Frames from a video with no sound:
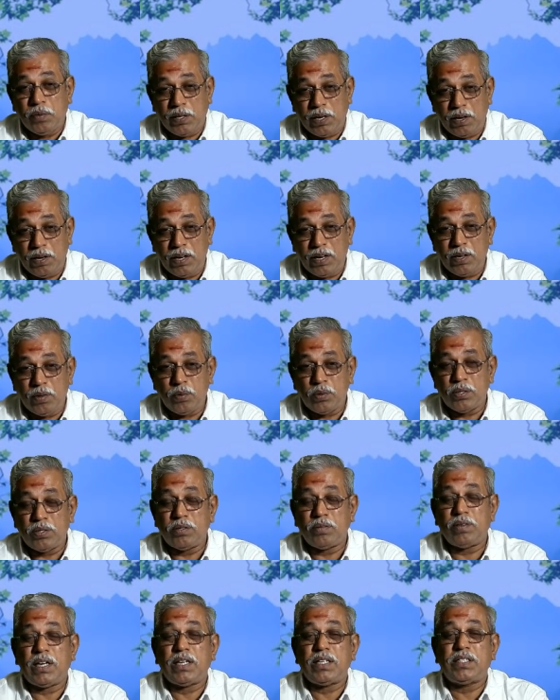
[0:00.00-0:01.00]
நல்ல ஒரு
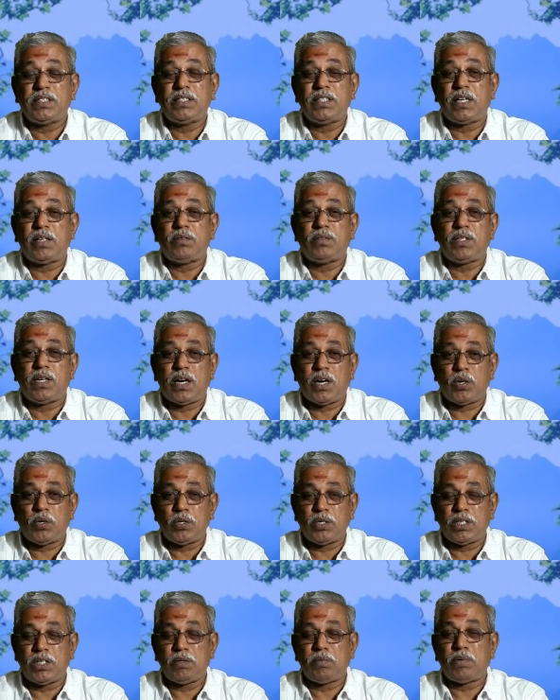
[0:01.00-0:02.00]
வளர்ச்சியாகவும்
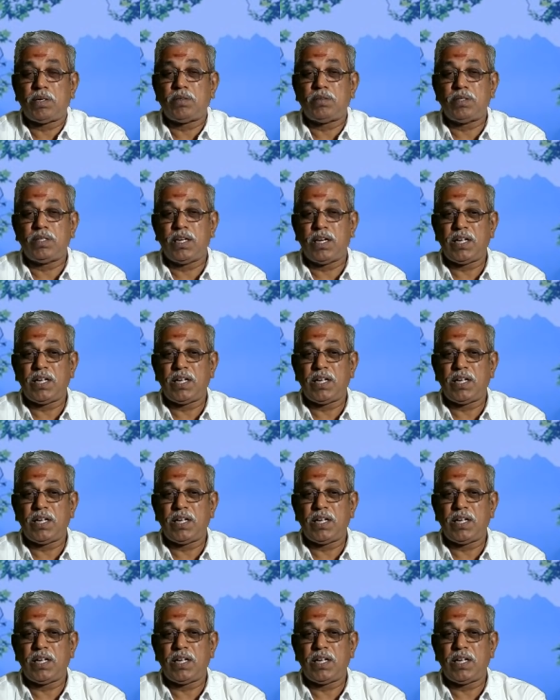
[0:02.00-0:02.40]
ஆரோக்கியமாகவும்